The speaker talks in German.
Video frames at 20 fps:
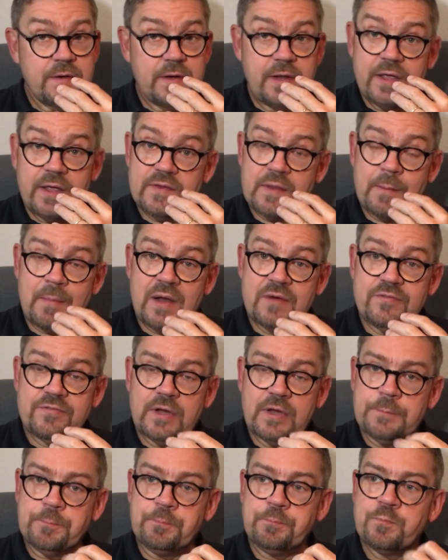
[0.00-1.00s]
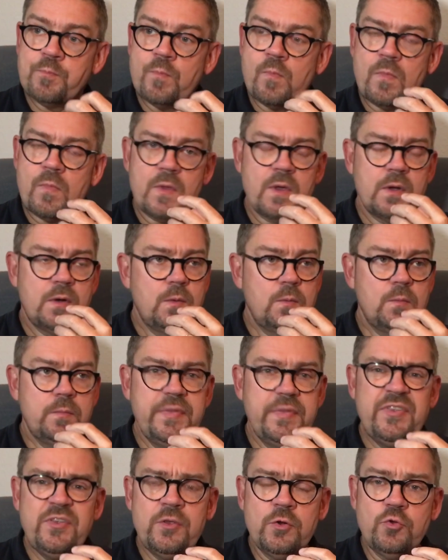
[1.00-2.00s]
Der ist am Anfang
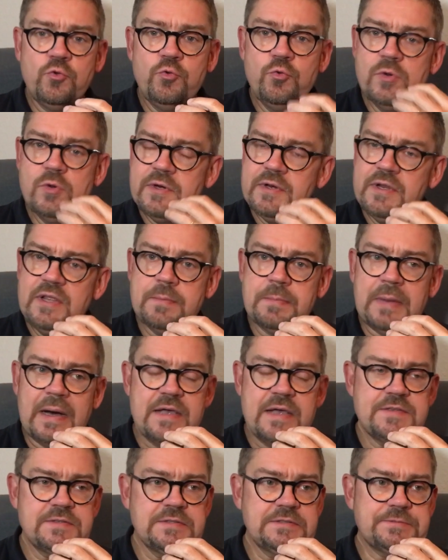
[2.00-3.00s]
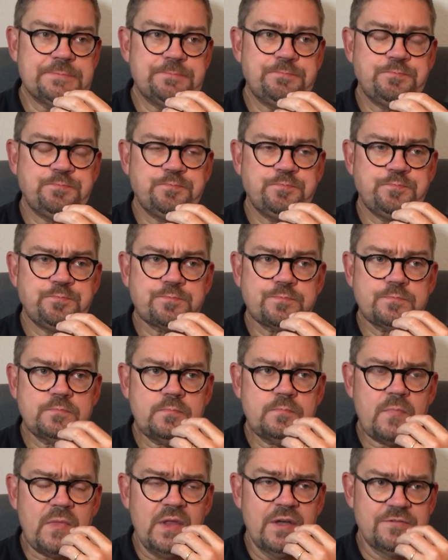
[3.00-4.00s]
bisschen kühl, nicht beißend.
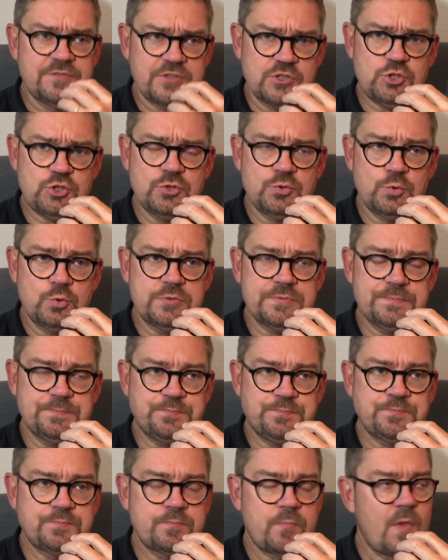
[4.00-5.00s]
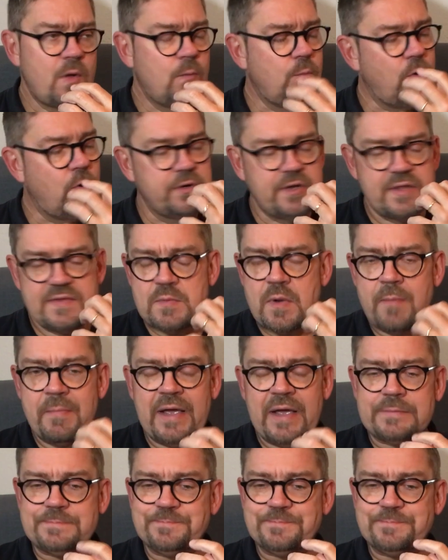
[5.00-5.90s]
Frische Noten. Brauchen jetzt mal mehr.